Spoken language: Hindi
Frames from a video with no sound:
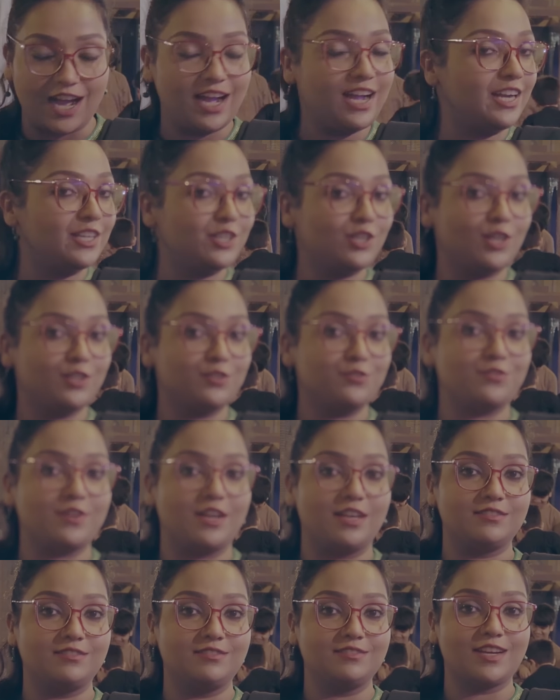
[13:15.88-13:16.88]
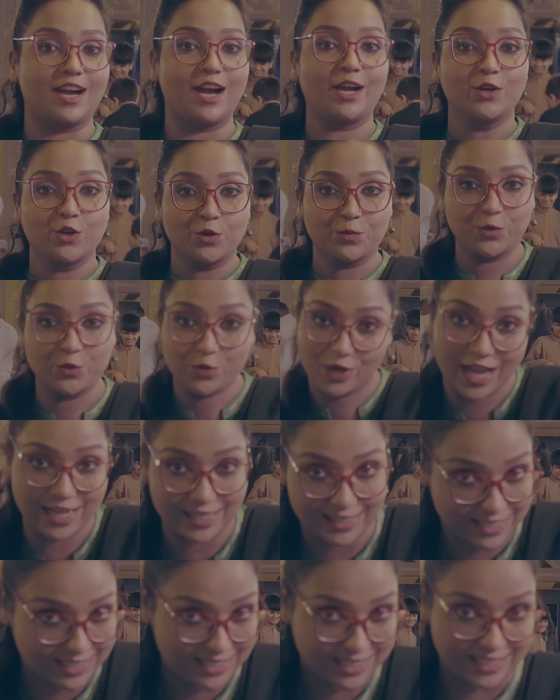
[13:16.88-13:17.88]
I had a lot of fun. I hope you
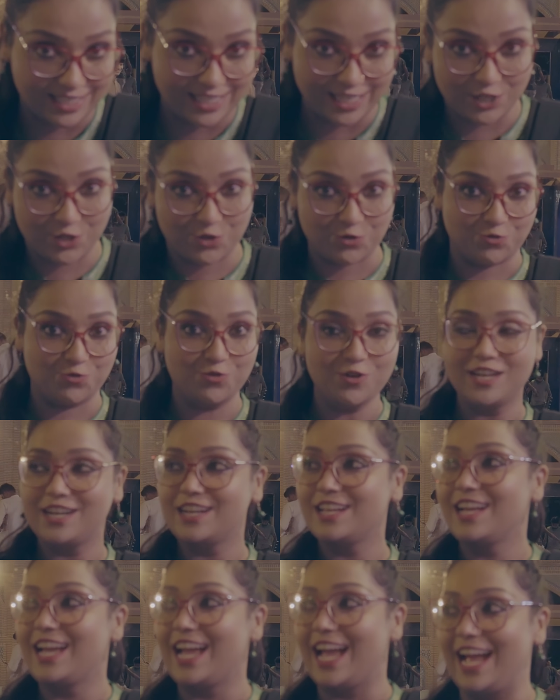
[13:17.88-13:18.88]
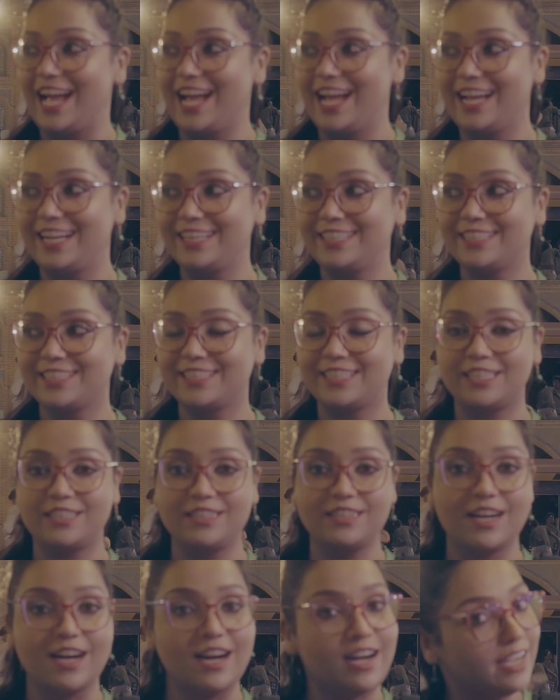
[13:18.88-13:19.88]
guys did too. And uh,
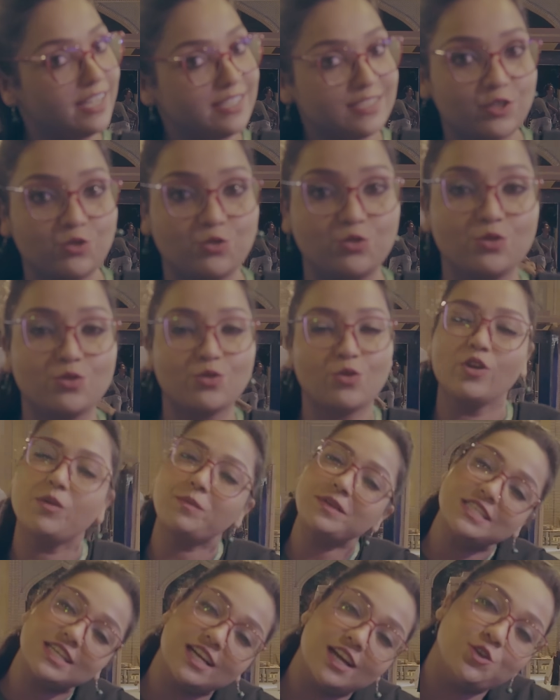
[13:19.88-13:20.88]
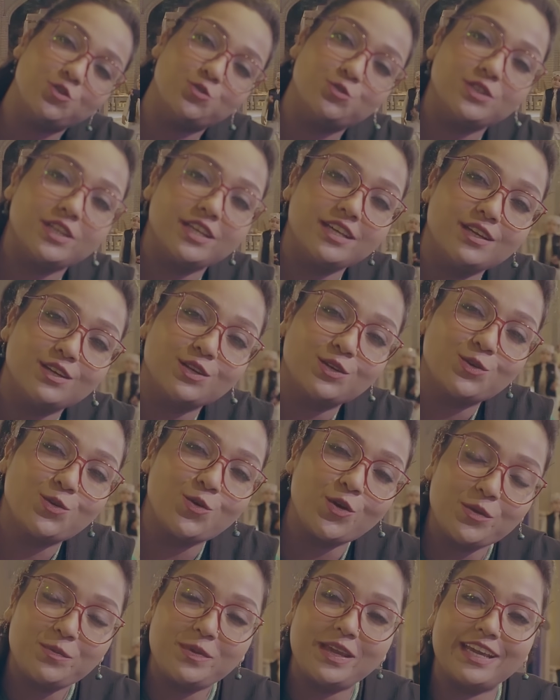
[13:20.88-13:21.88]
आए ज़रूर कोई भी जगह ढूंढे
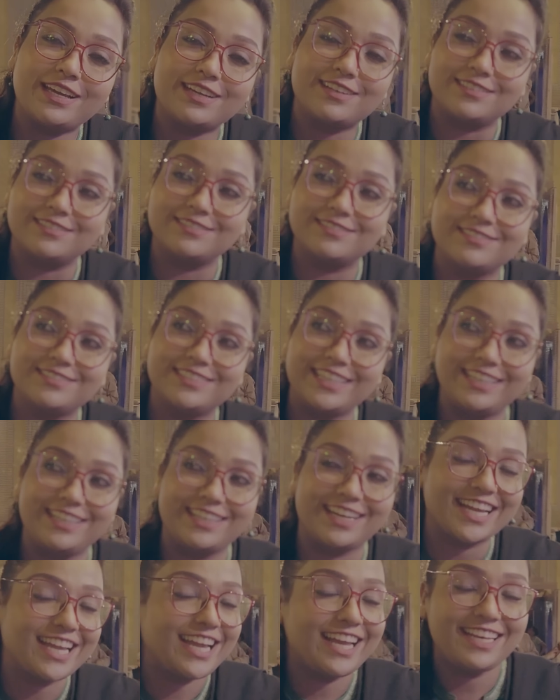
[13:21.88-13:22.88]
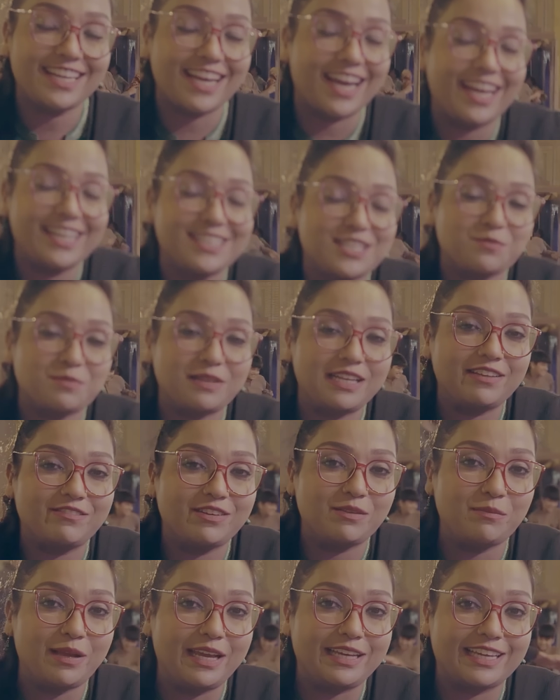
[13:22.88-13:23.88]
कोई भी एक दिन अगेन आई जस्ट बिलीव
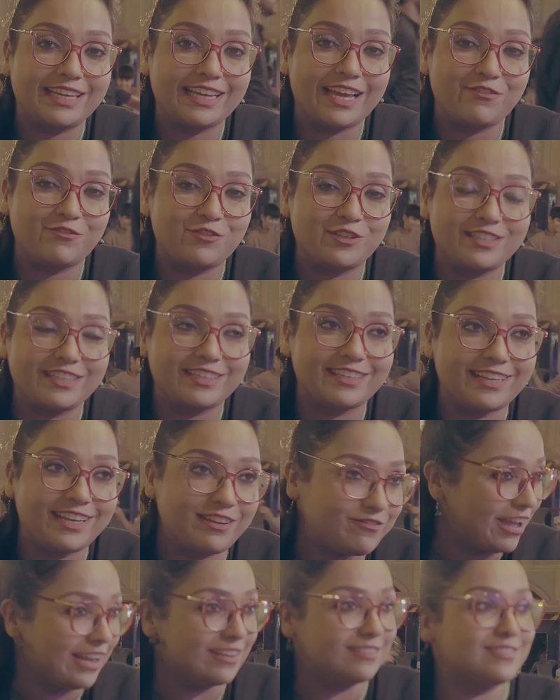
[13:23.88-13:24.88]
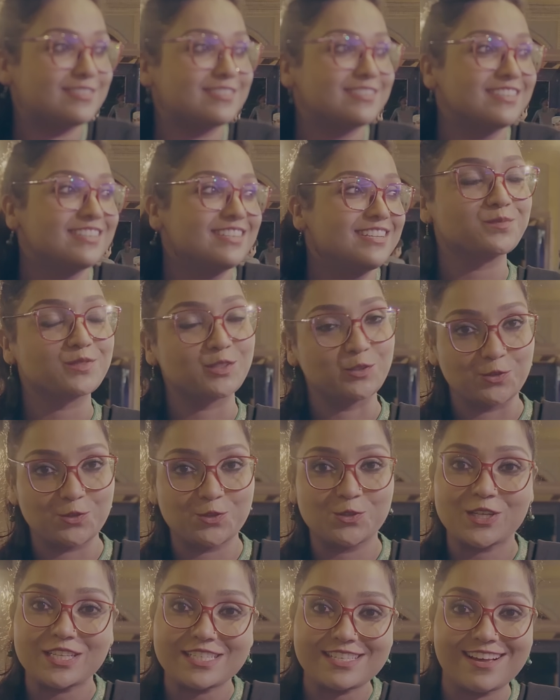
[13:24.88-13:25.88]
इन मेकिंग एवरी थिंग एन इवेंट
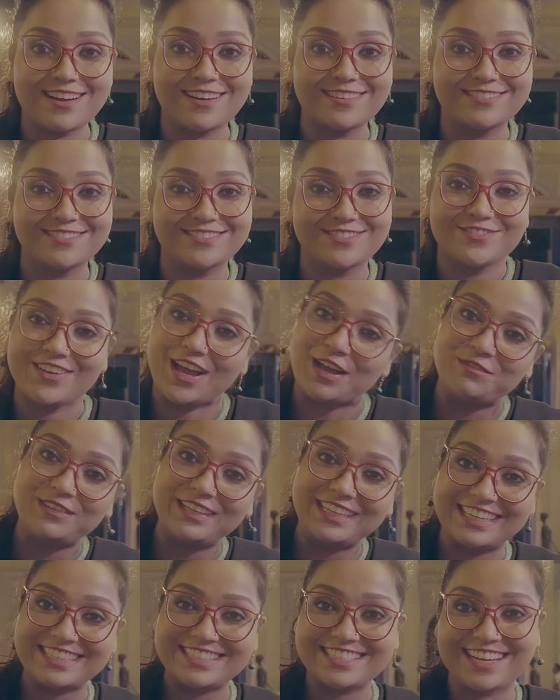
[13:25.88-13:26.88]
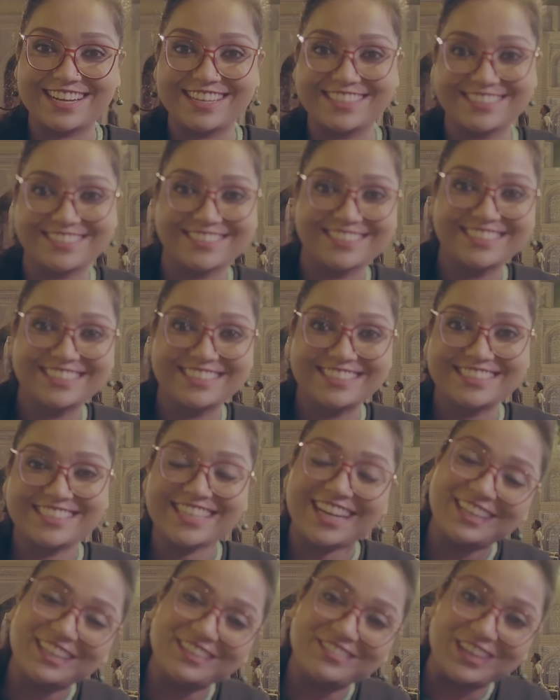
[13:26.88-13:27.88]
दोस्तों के साथ फैमिली के साथ
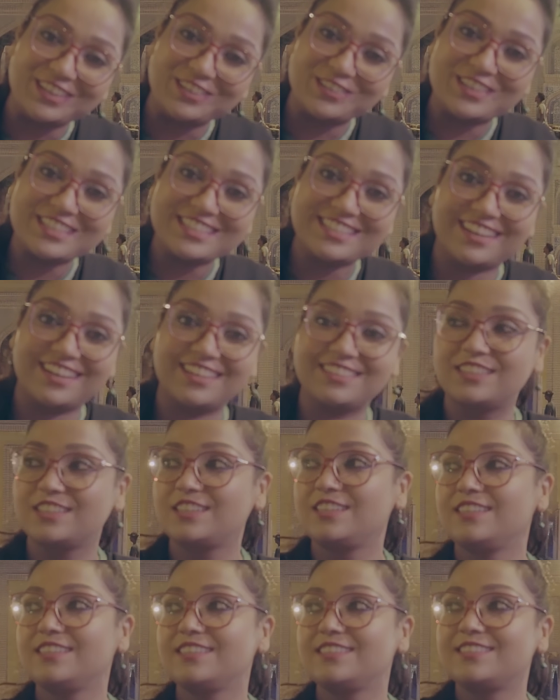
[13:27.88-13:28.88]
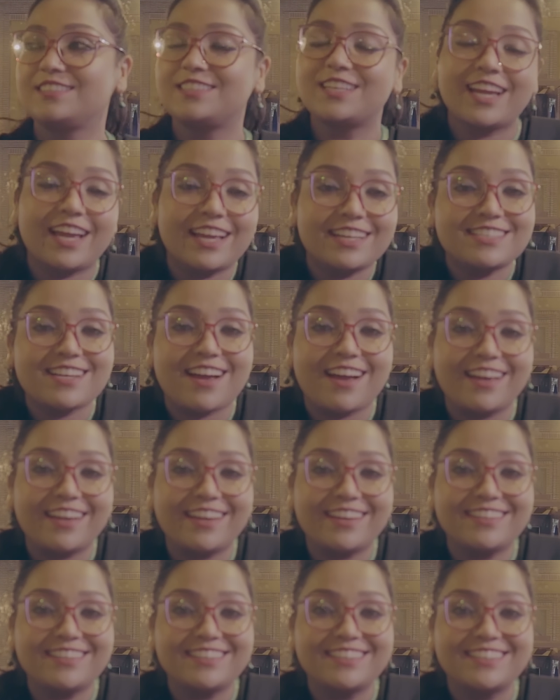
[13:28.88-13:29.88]
चाहने वालों के साथ जगहें
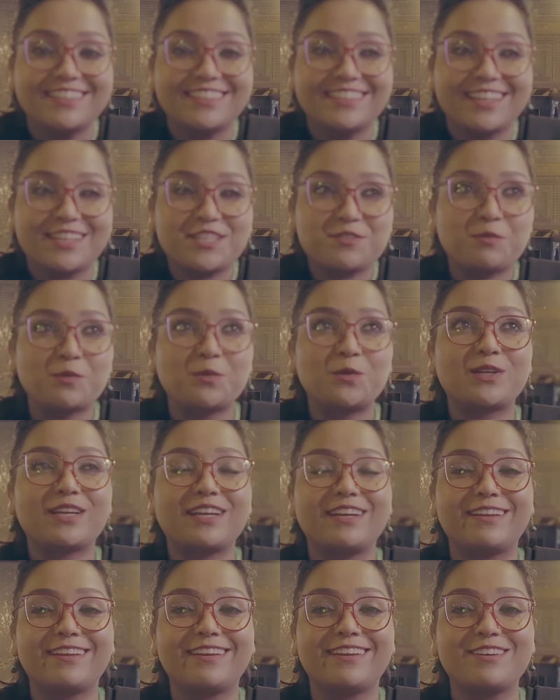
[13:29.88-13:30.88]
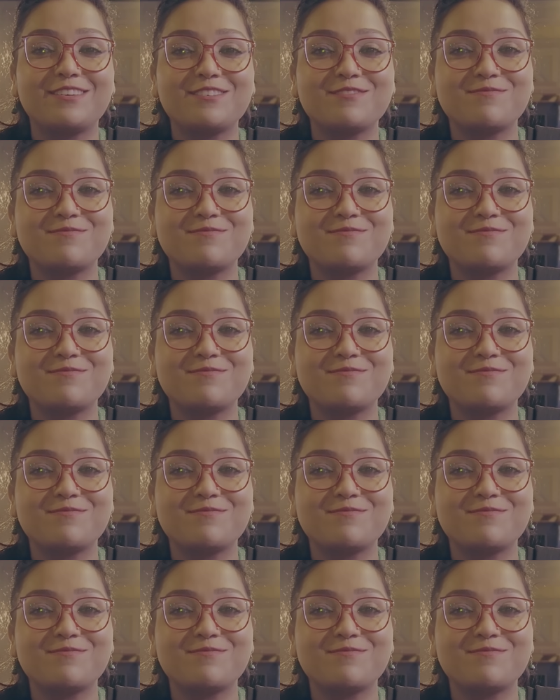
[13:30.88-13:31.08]
जाएं एक्सप्लोर करें